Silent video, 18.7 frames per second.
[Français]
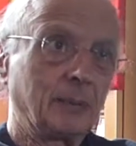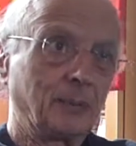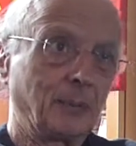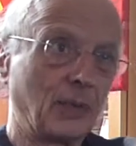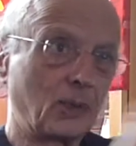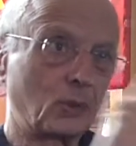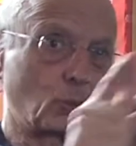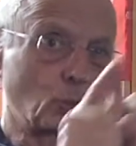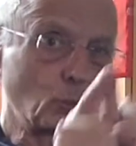
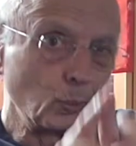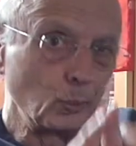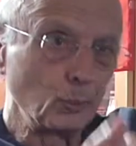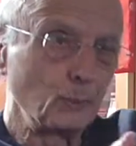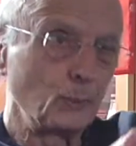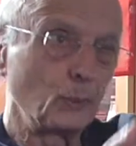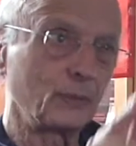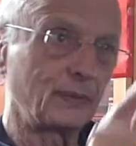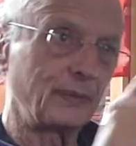parce que tout le
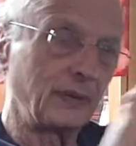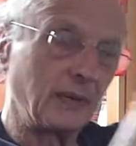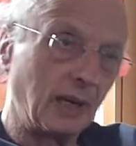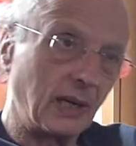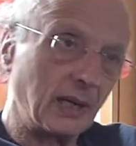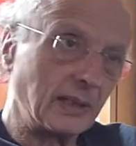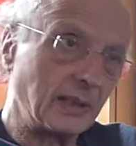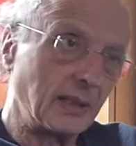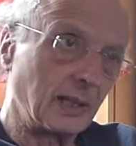monde fait
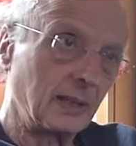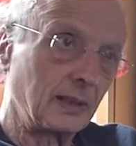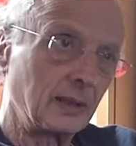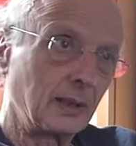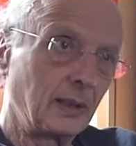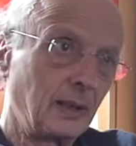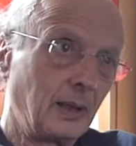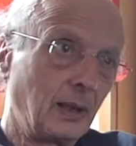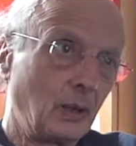un lien
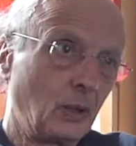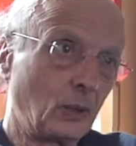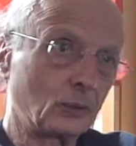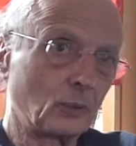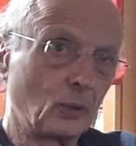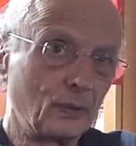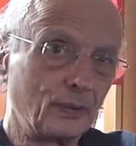entre